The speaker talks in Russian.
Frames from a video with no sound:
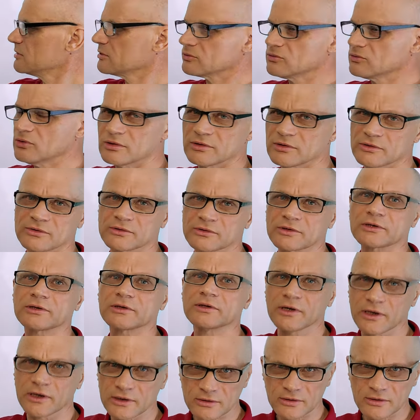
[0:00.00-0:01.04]
индивидуальность
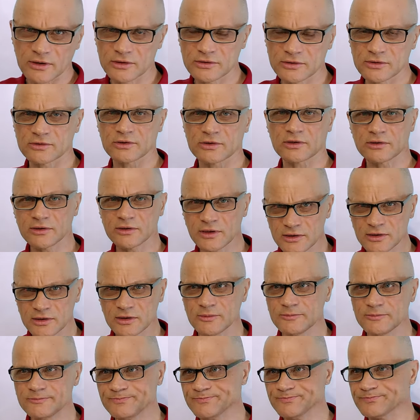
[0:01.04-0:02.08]
страдает. Это
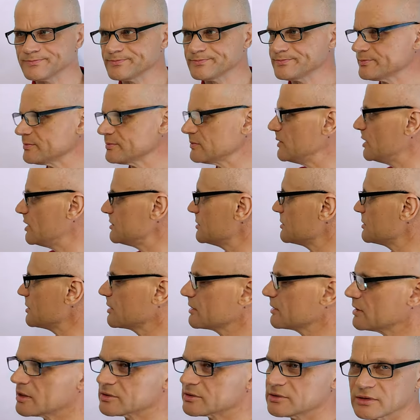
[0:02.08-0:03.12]
страдание надо
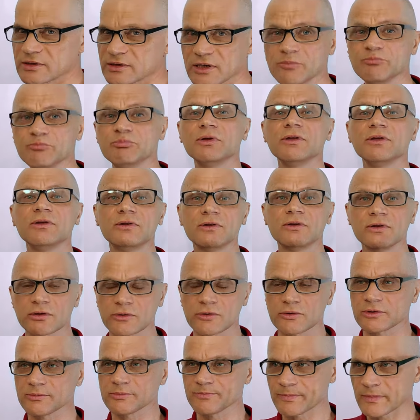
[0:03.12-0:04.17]
как-то
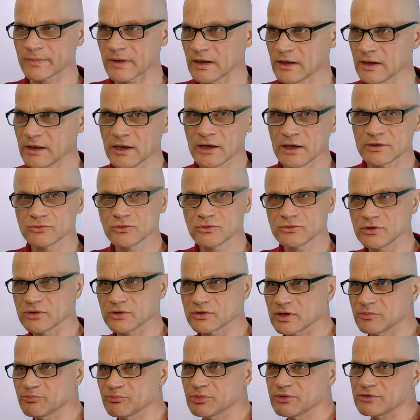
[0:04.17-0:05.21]
компенсировать. Но здесь
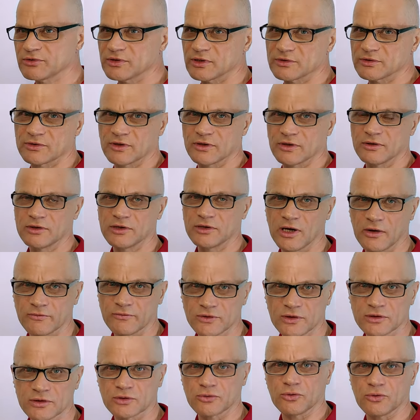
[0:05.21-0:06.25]
компенсации
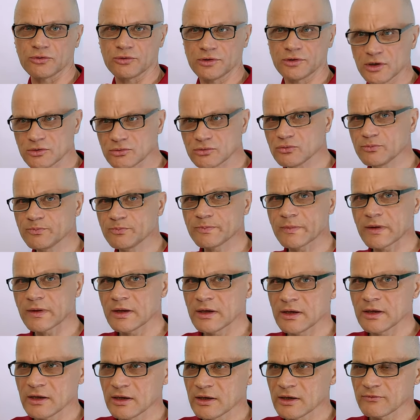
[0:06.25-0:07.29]
явной такой нету.
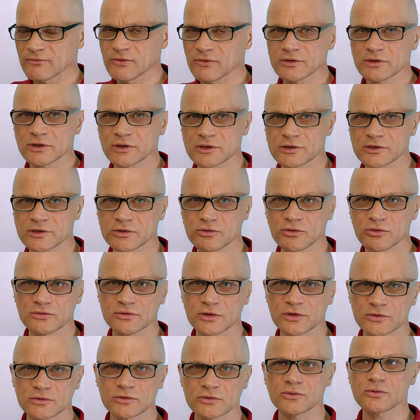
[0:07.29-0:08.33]
Вы должны ее
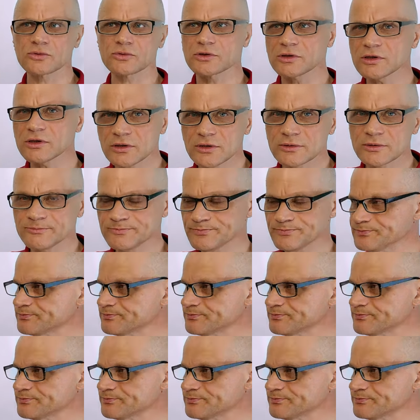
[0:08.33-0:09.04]
заслужить